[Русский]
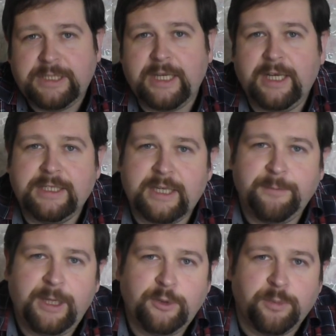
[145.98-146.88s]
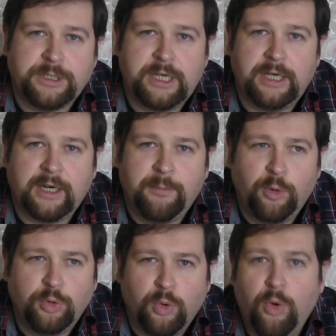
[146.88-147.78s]
потеряли зарплату, потеряли
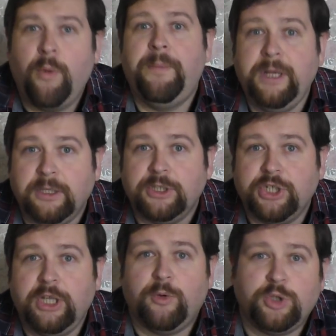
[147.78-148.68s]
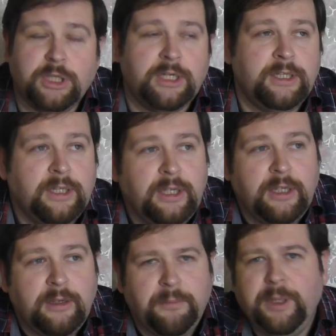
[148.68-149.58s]
работу. О, блин, жена ушла.
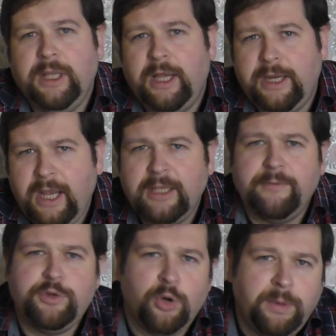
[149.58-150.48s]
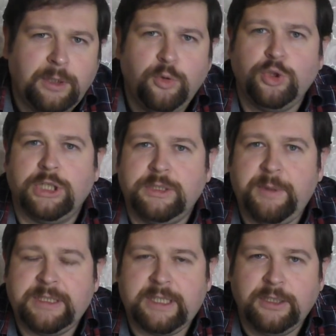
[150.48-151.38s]
Была рядом, все, был нужен, а
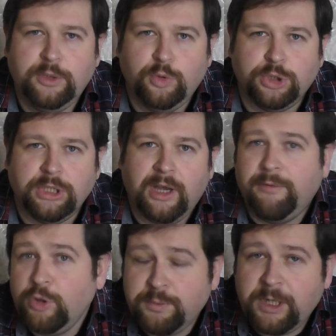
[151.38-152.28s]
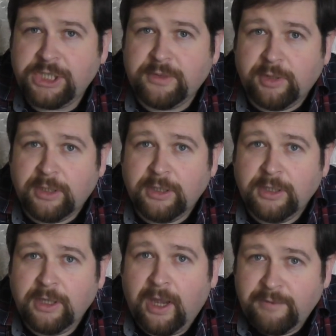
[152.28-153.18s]
теперь стал не нужен. А вы ее спрашивали?
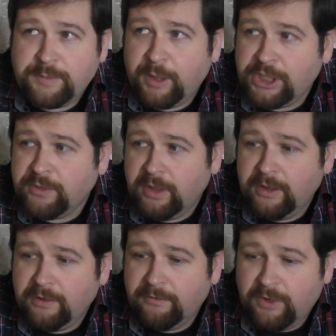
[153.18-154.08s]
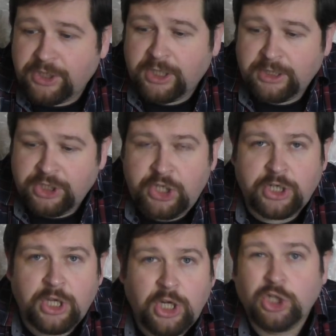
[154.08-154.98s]
А вы спрашивали в ваших
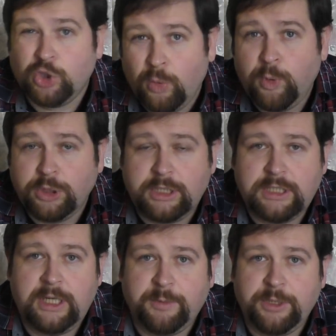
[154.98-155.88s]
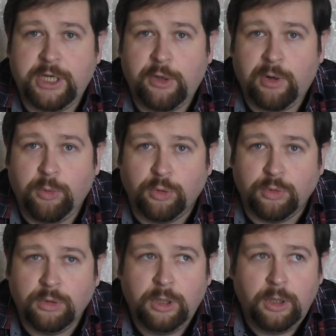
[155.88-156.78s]
отношениях, что будет, если я потеряю работу?